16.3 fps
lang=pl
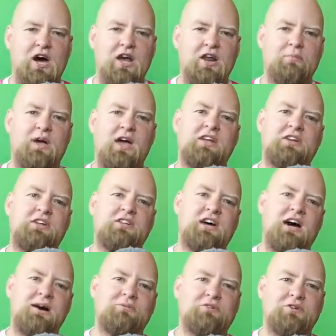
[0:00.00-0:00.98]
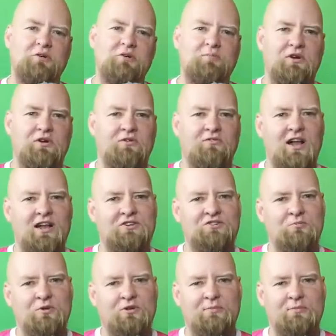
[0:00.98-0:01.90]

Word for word: Armenii, tam to dopiero walczą pod